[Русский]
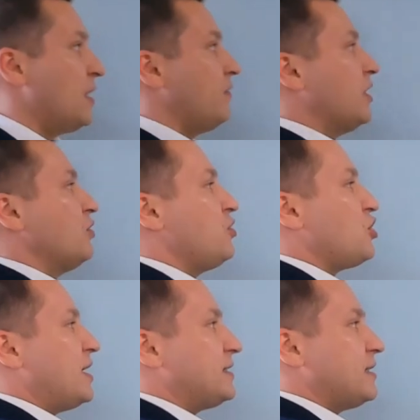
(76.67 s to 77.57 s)
В одной
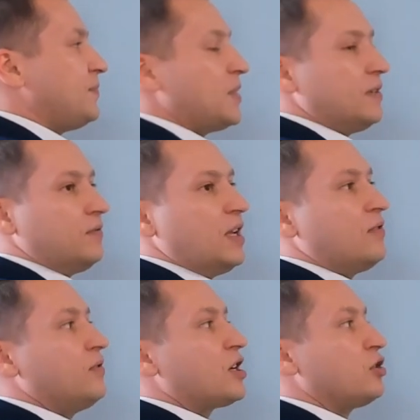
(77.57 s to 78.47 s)
части в
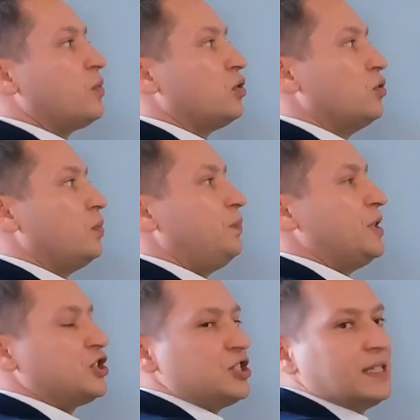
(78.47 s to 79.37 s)
левом верхнем углу
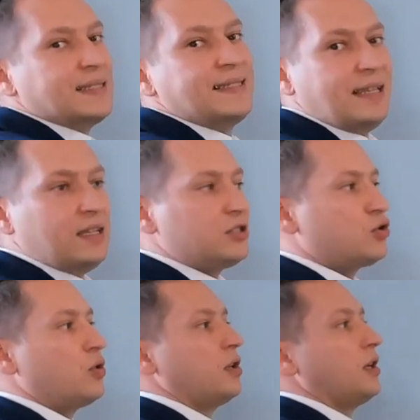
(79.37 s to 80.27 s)
пишите сильные
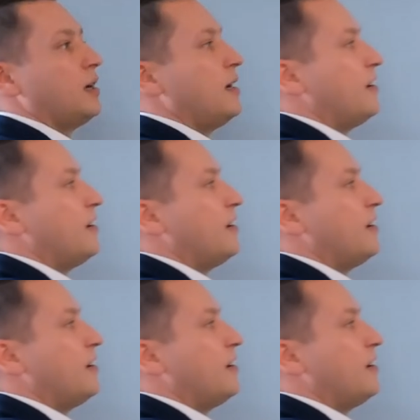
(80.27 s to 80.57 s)
стороны,